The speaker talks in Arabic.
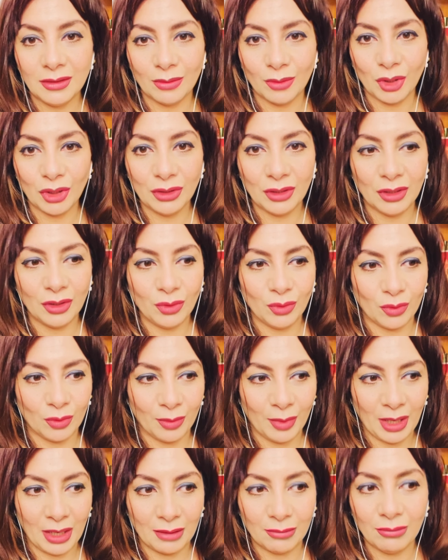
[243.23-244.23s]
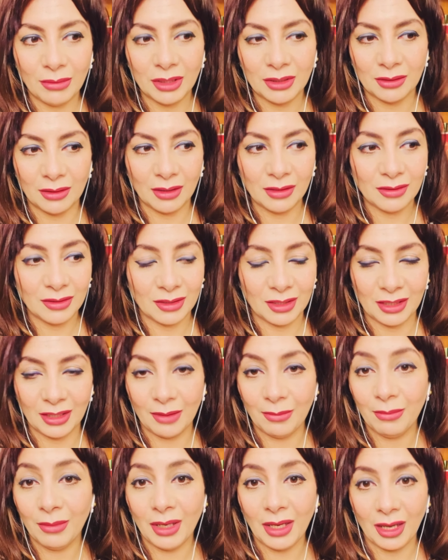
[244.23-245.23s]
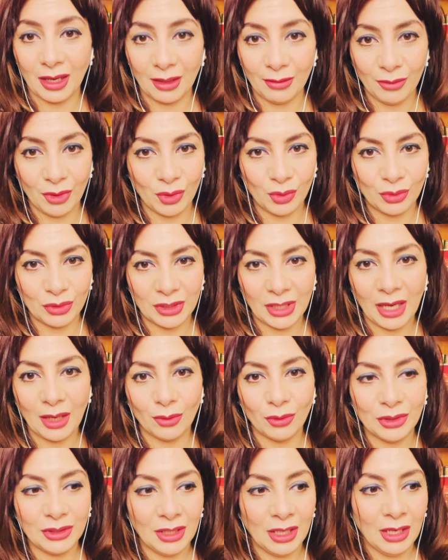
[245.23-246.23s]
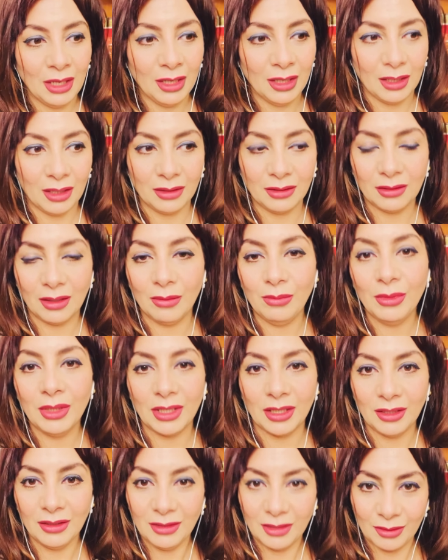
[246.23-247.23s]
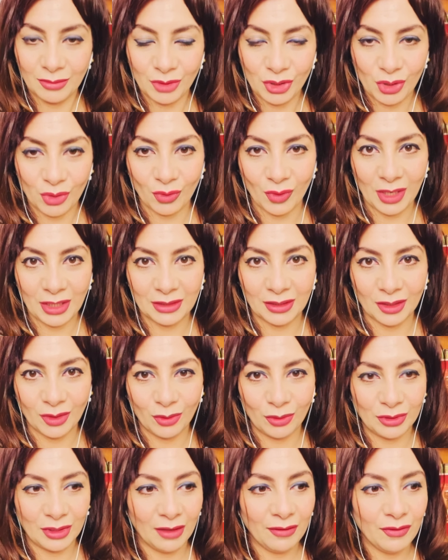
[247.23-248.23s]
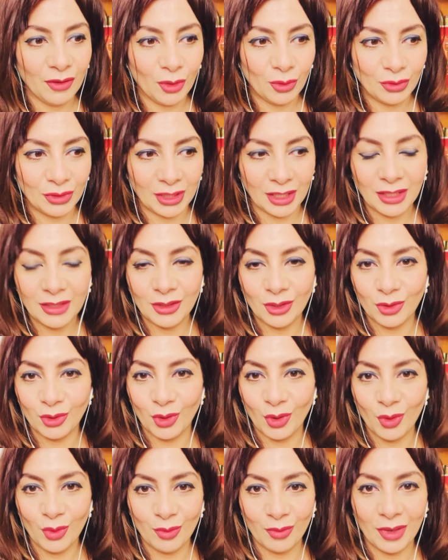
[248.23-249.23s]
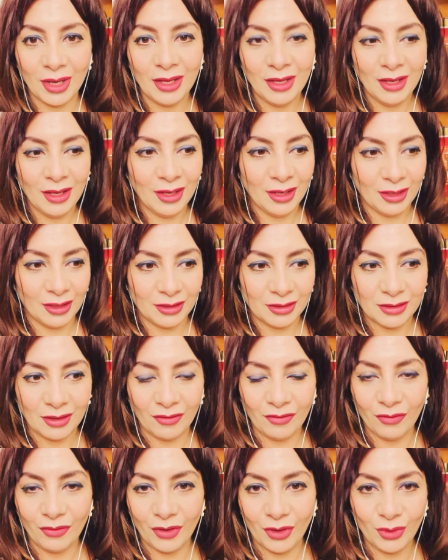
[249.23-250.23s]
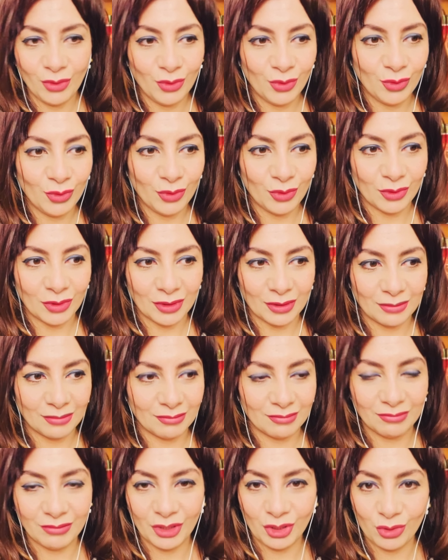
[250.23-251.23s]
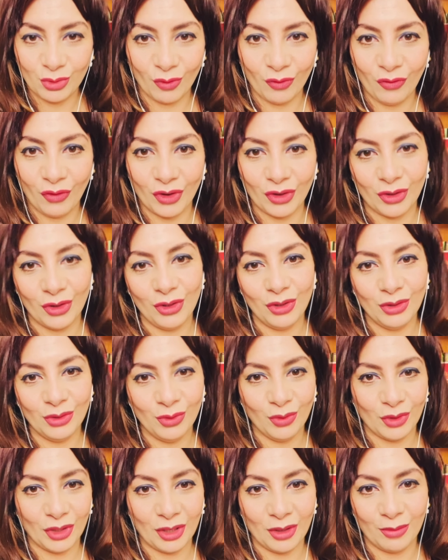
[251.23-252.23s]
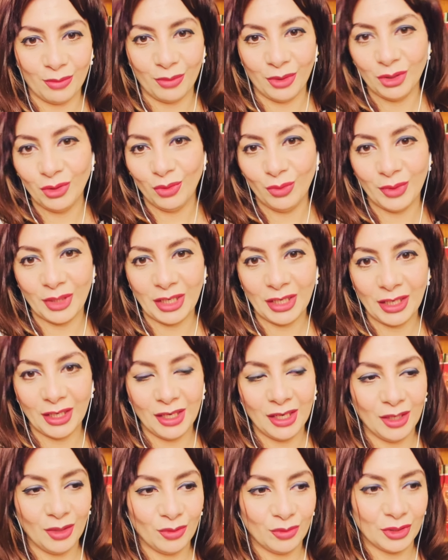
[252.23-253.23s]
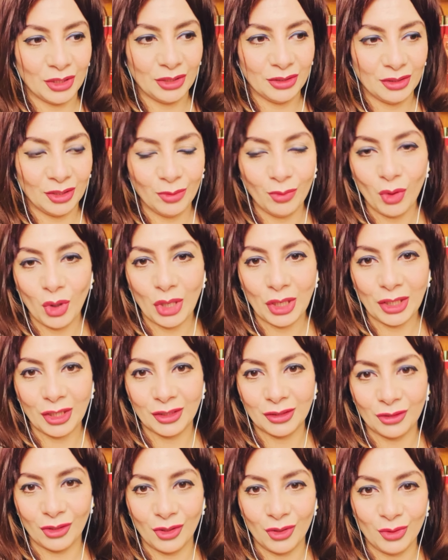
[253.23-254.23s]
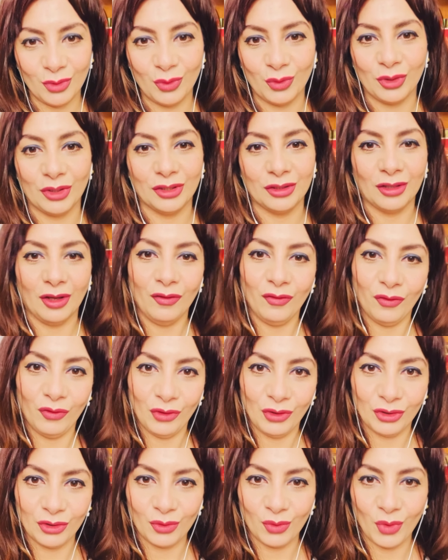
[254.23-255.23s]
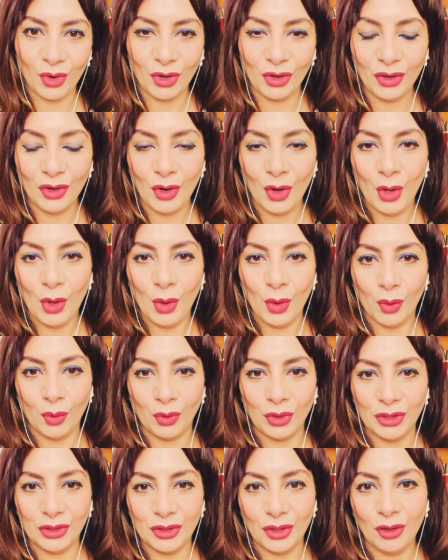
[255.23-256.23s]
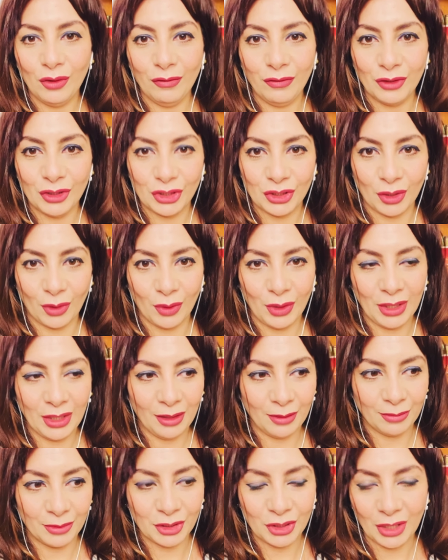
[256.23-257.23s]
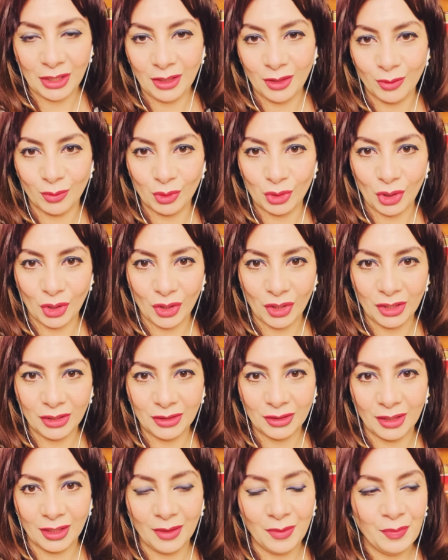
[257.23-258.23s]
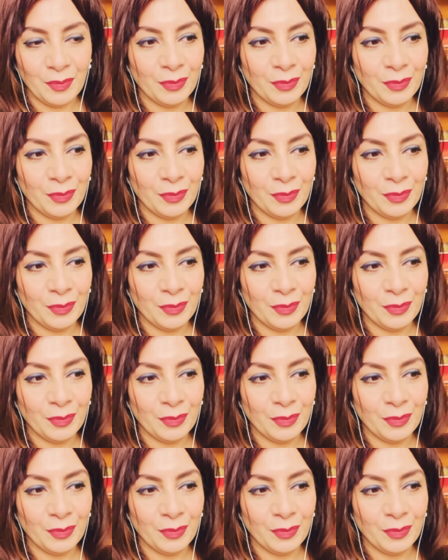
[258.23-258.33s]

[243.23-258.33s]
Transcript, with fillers: مطر ومحمد نصر لما عملوا دعوة اطمن انت مش لوحدك ودفعوا الناس ان هم يصفروا بالصفارات ويخبطوا بالحلل ويكتبوا على الحيطان ويطفوا الانوار وينزلوا في الشوارع بشكل متقطع